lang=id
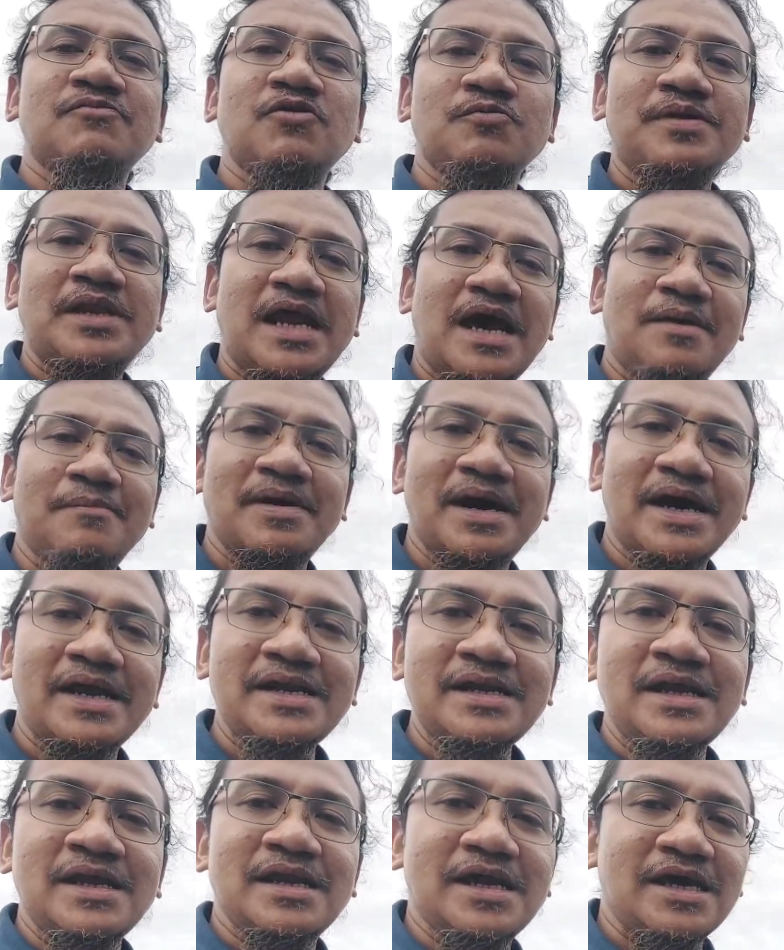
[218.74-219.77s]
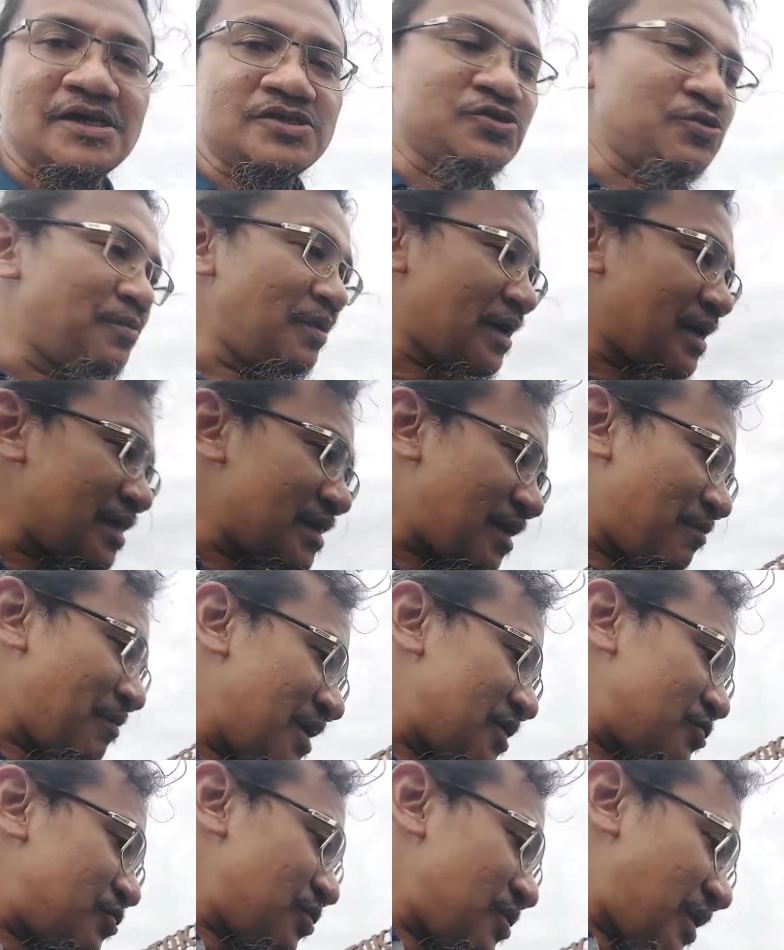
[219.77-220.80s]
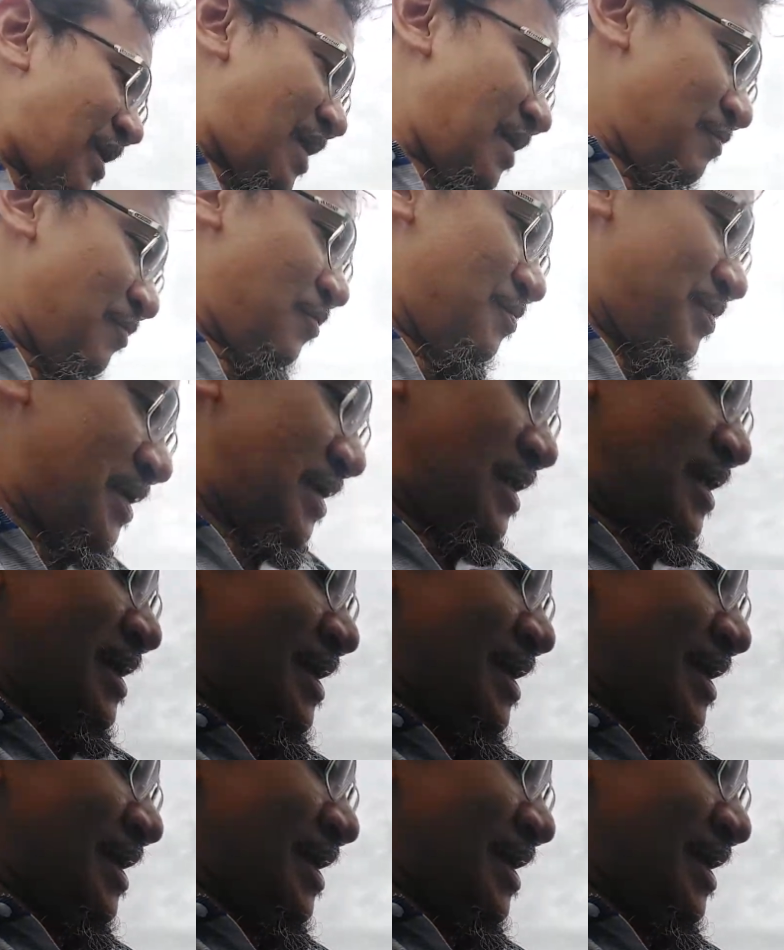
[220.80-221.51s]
mobil aman, nah coba kita masuk ke dalam mobil.